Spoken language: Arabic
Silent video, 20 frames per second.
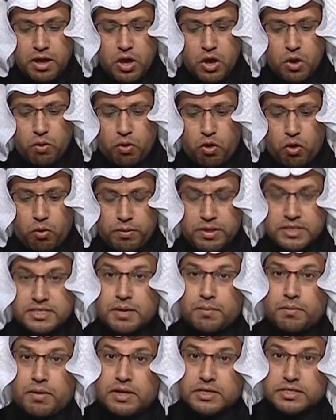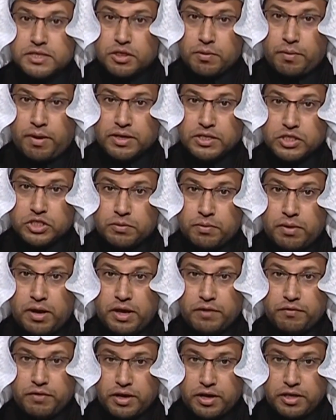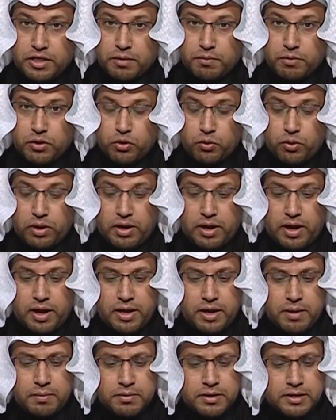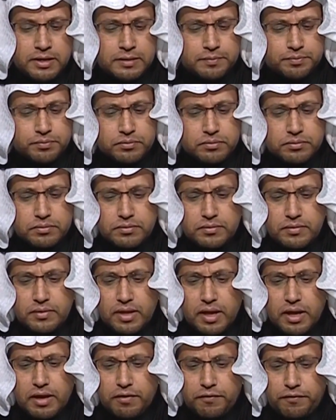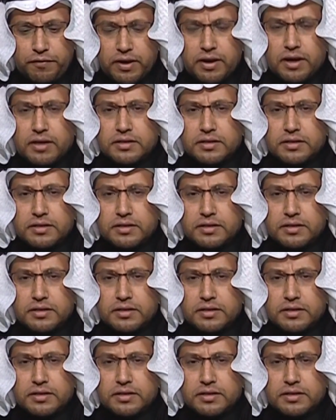وهو ما يسمى الاستثمار الاجتماعي في كثير من دول العالم فقط